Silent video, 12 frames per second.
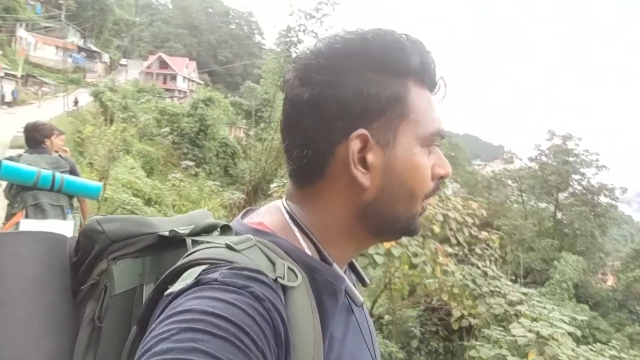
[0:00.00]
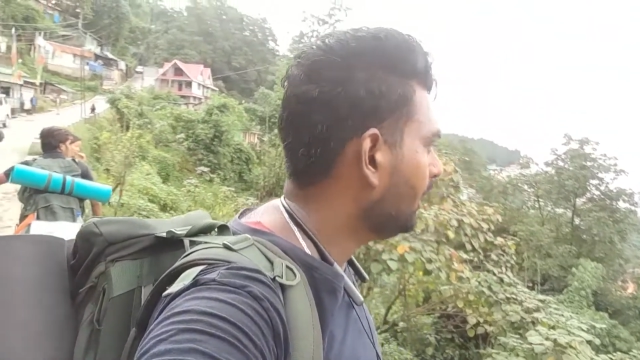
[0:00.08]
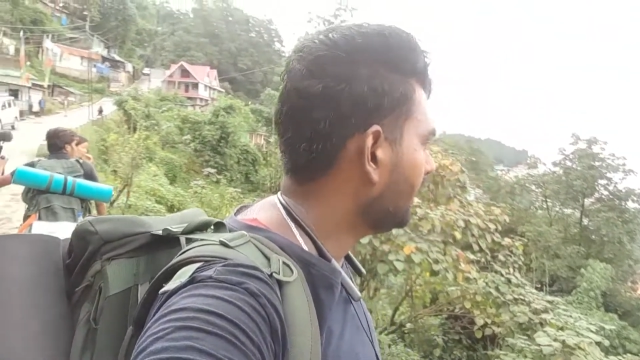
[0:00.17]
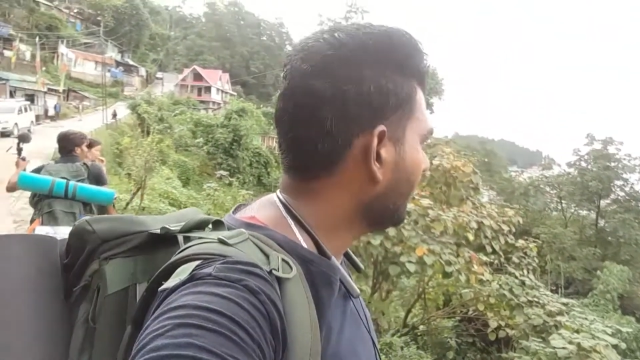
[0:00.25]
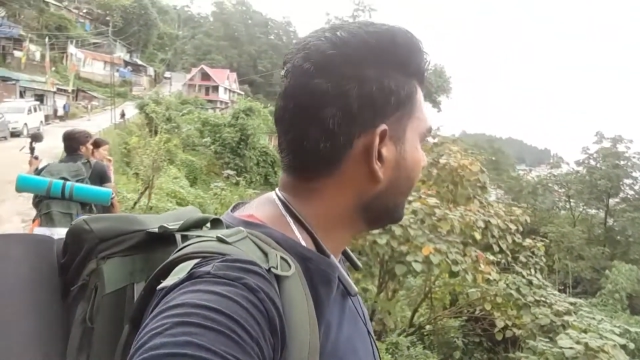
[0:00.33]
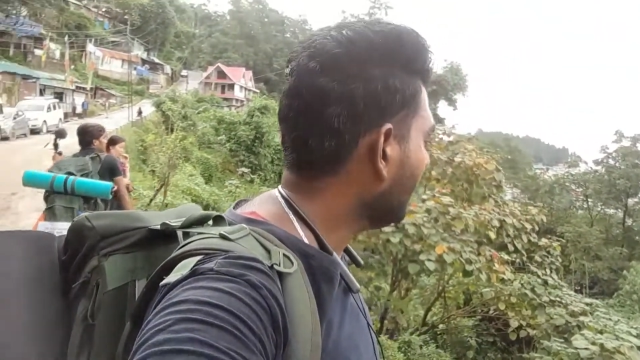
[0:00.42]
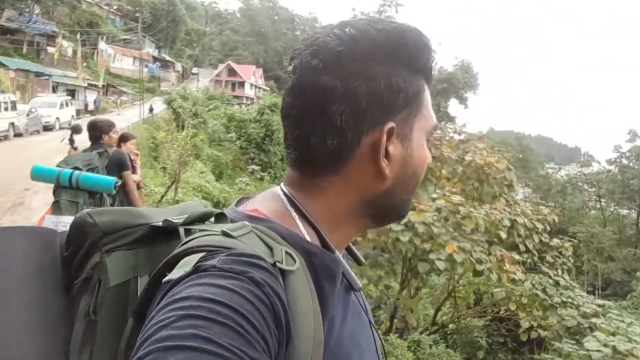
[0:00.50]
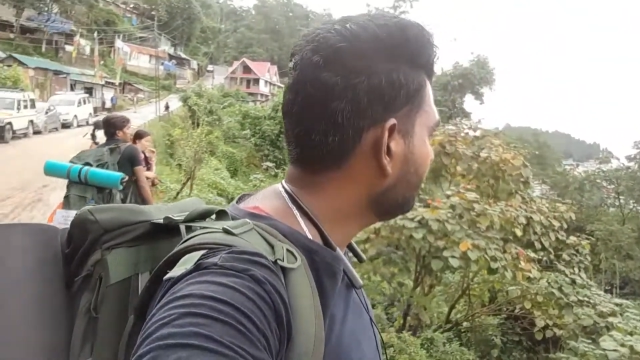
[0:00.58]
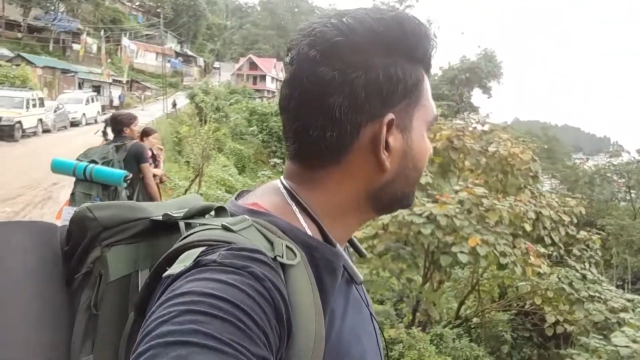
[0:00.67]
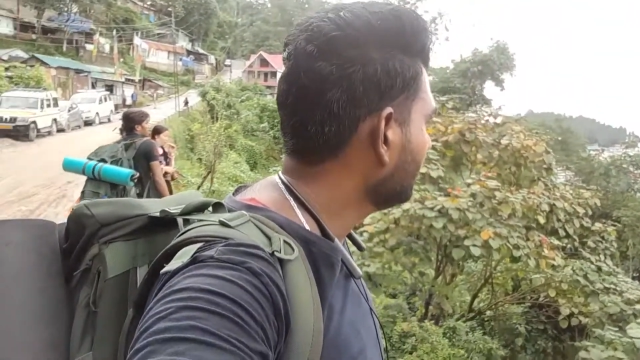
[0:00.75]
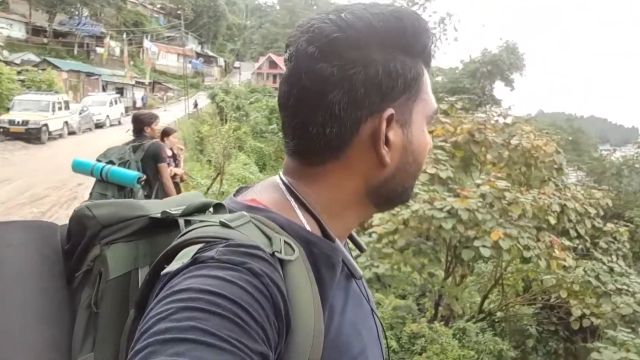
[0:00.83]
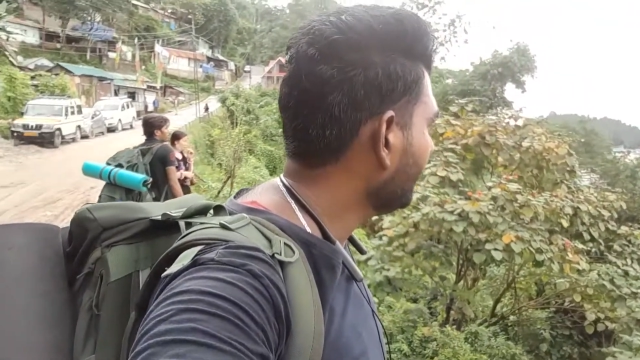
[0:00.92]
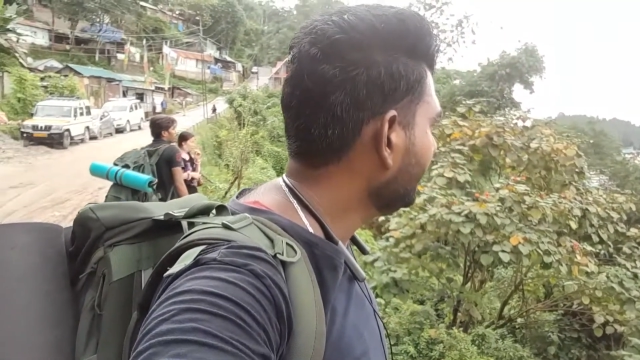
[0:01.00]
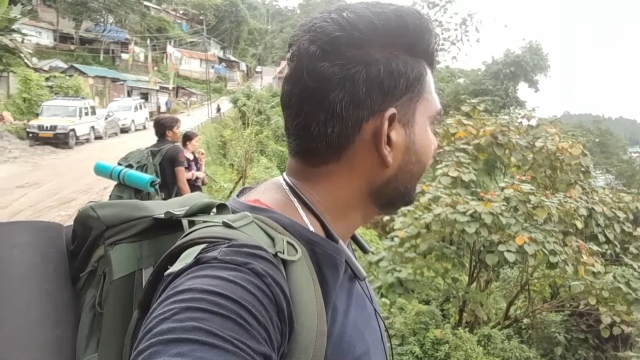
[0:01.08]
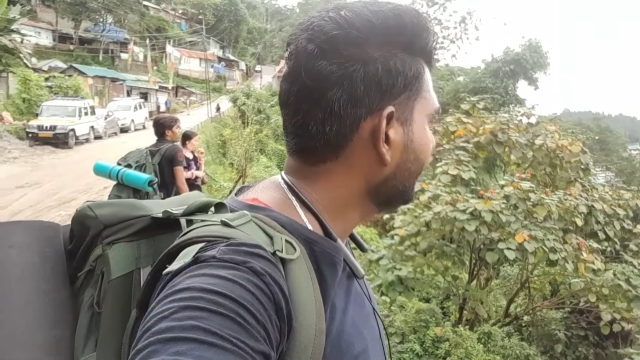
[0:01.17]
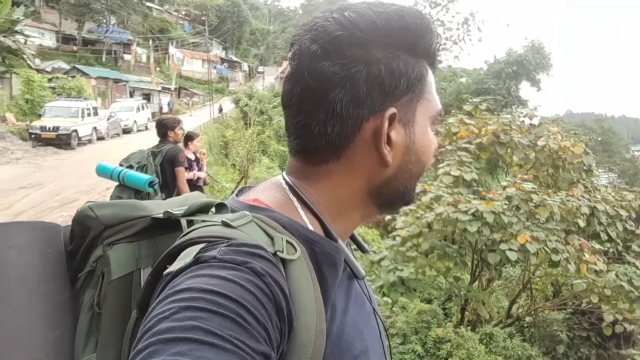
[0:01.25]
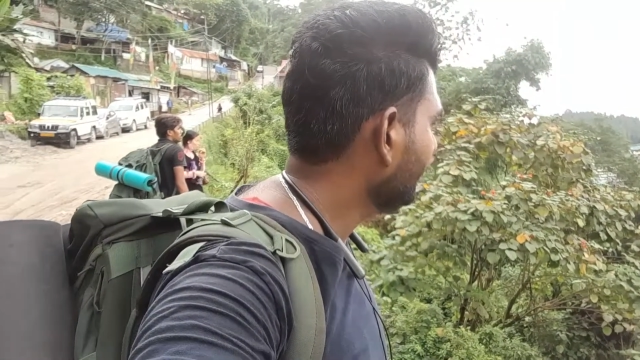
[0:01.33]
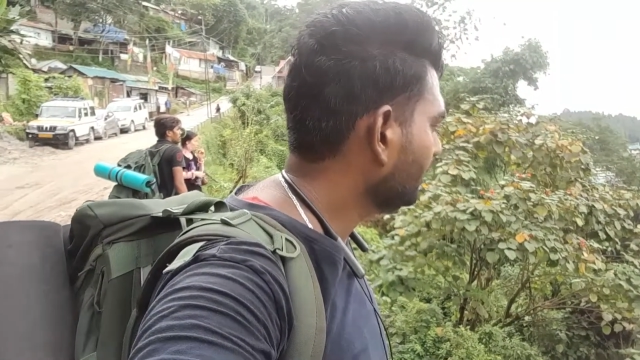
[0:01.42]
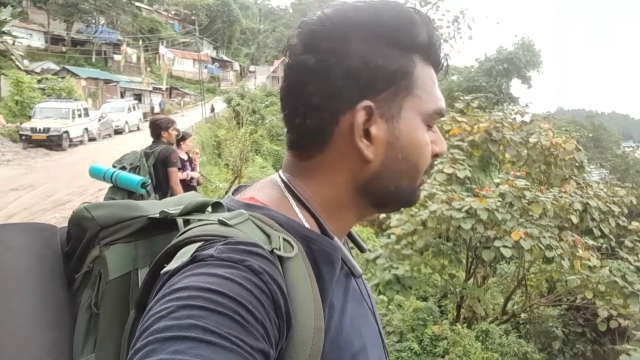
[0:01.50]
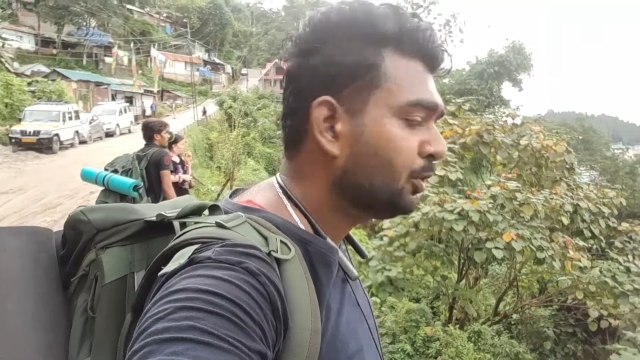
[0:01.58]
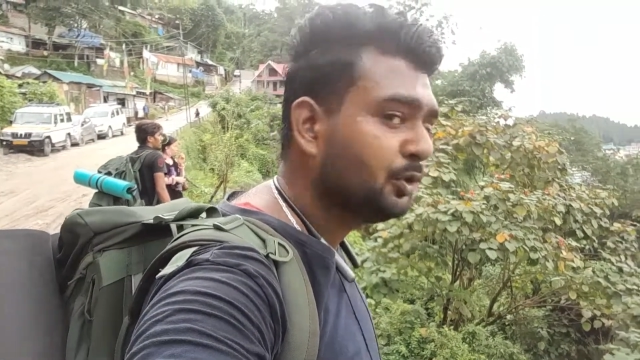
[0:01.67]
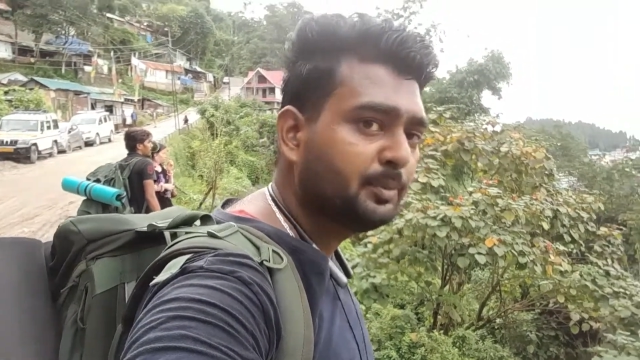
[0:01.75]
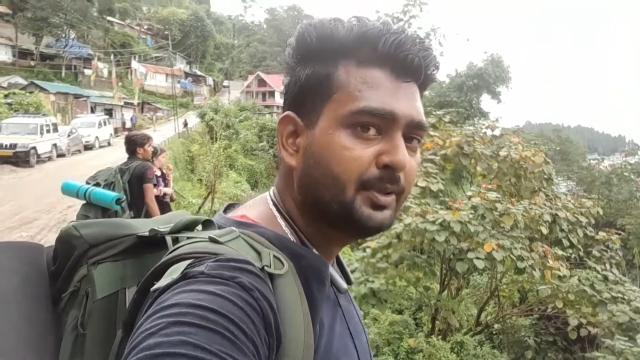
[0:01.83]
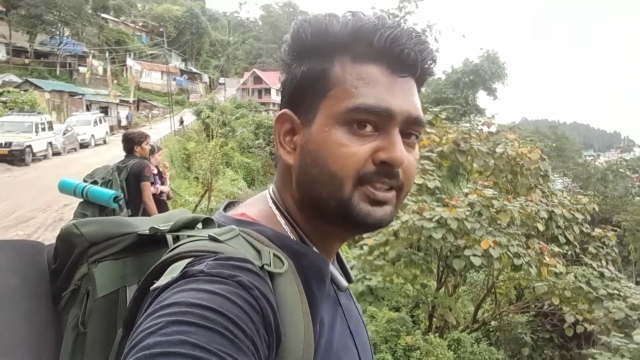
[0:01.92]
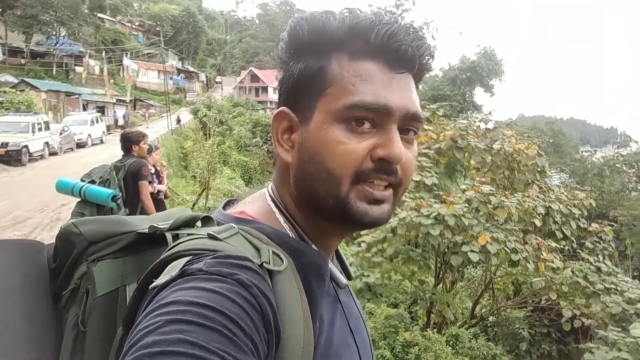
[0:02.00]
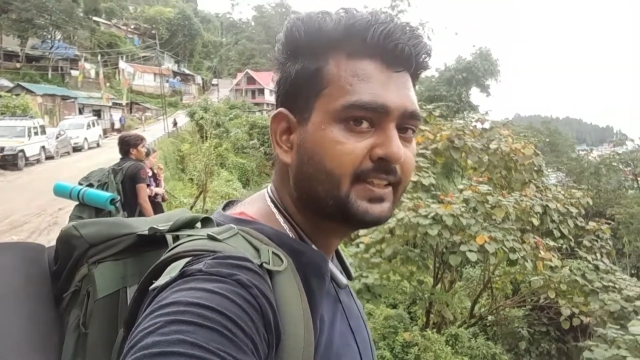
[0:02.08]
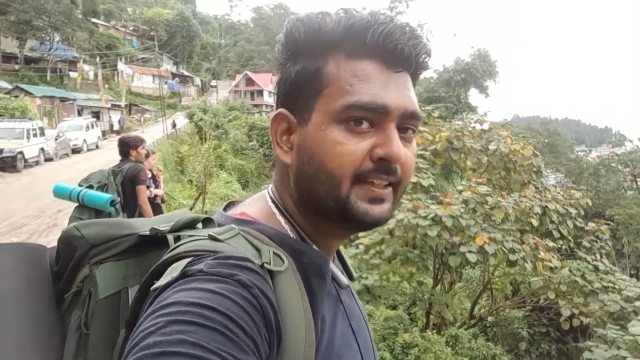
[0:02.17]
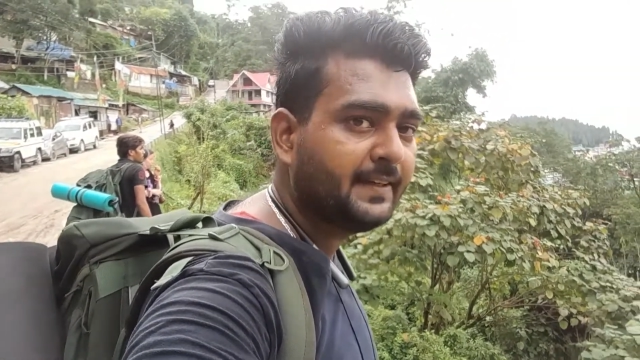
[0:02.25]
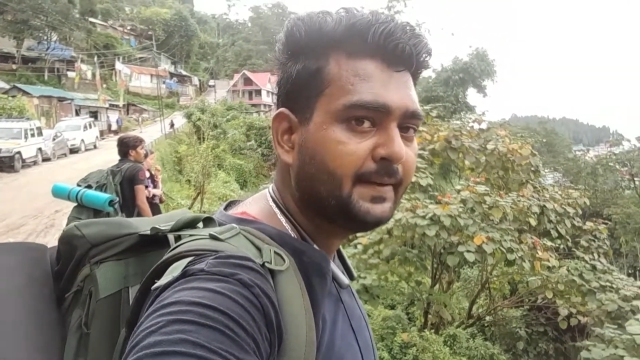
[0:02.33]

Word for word: और अगर आप डिमांड करेंगे तो हम कूद भी सकते